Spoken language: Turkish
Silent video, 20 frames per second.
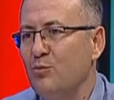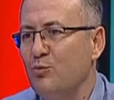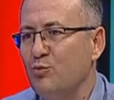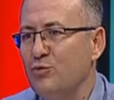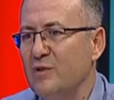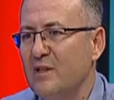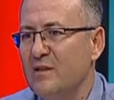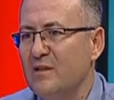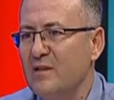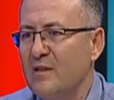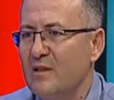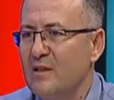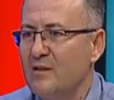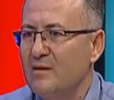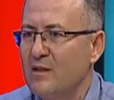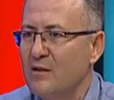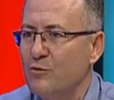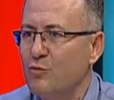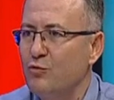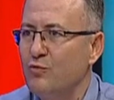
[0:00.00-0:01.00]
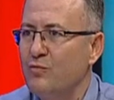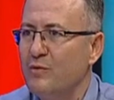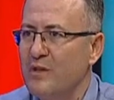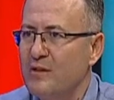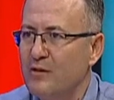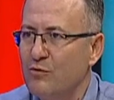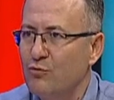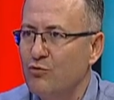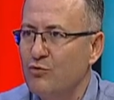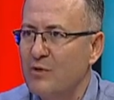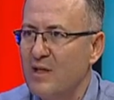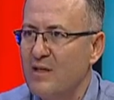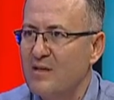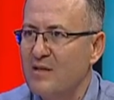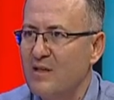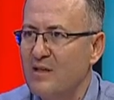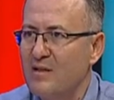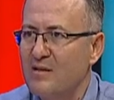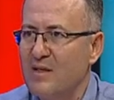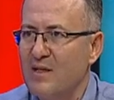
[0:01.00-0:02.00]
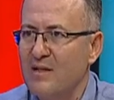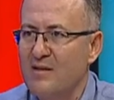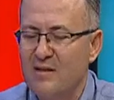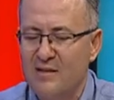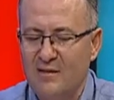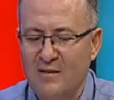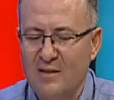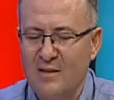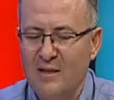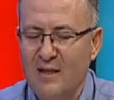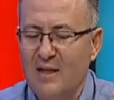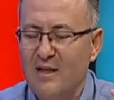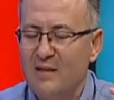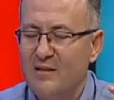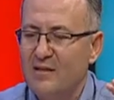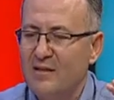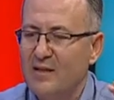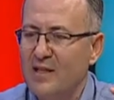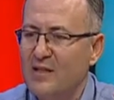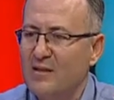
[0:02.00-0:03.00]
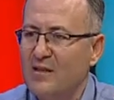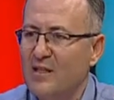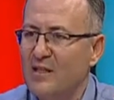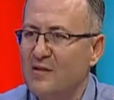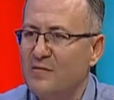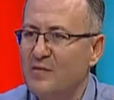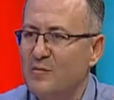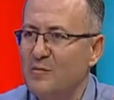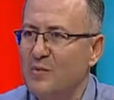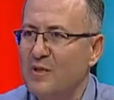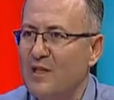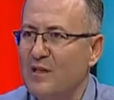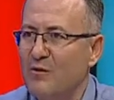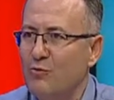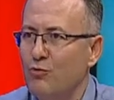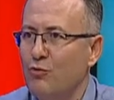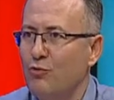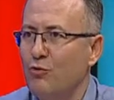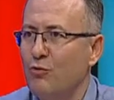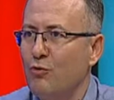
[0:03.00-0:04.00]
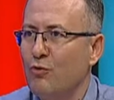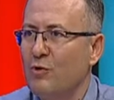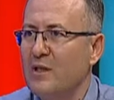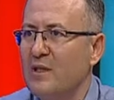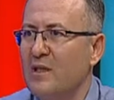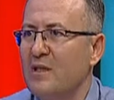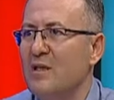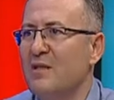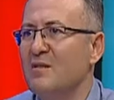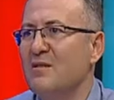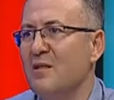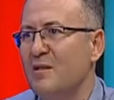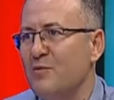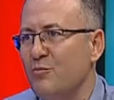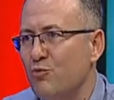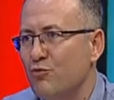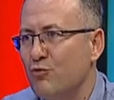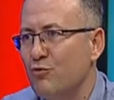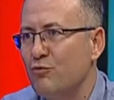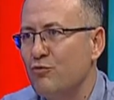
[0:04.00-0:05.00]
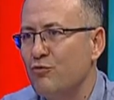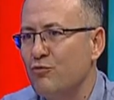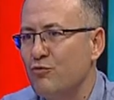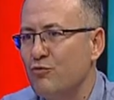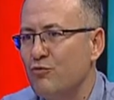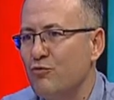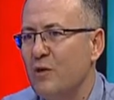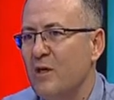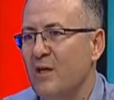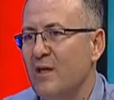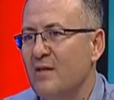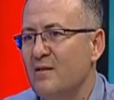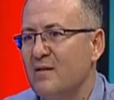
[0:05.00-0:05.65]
Bunları ne kadar kuvvetli tutarsanız aslında diğer tarafa binen yükü o kadar azaltmış olursunuz.